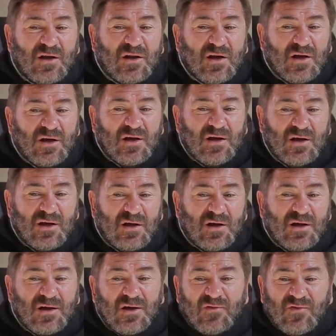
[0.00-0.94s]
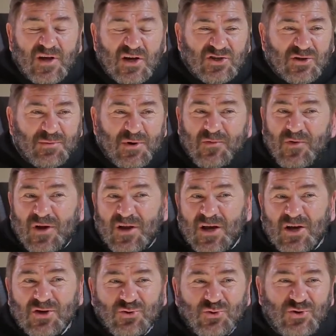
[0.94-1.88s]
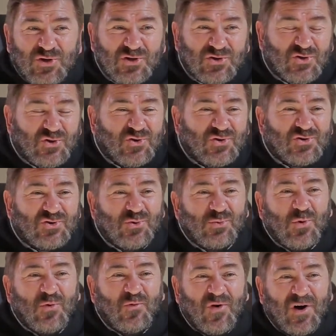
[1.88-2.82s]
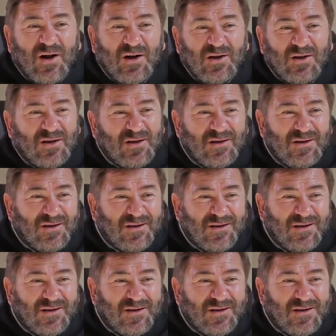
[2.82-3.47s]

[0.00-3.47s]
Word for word: Nie? W naszym refektarzu się stołowali.